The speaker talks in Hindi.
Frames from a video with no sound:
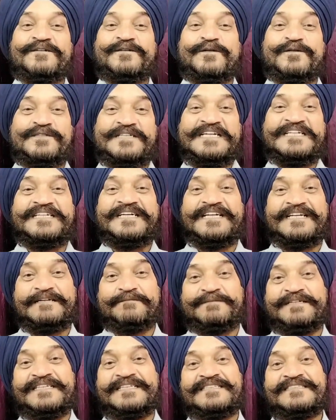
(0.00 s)
ग्रोटिंग
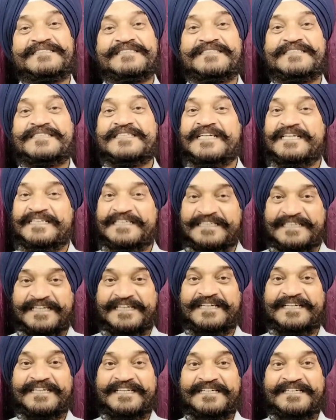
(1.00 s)
करने में सही
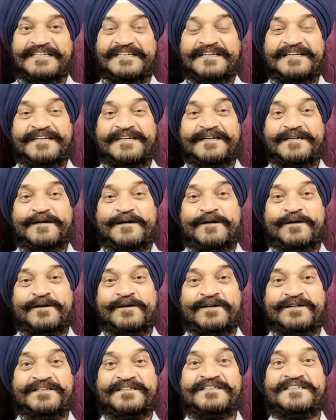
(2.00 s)
रहे
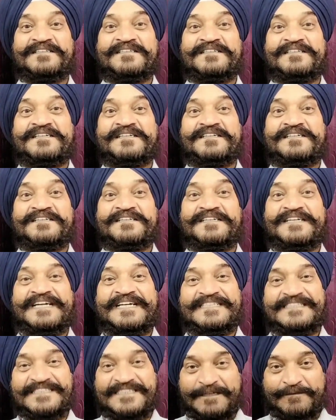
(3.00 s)
और
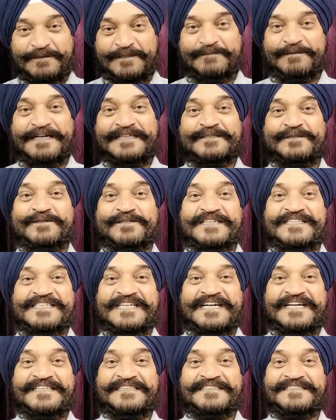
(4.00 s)
इन सभी बातों के
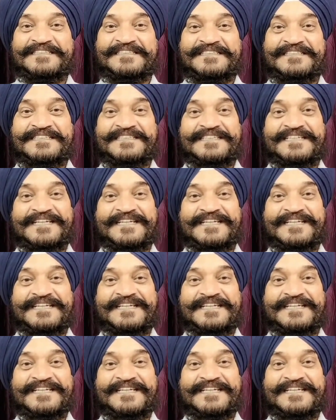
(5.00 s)
साथ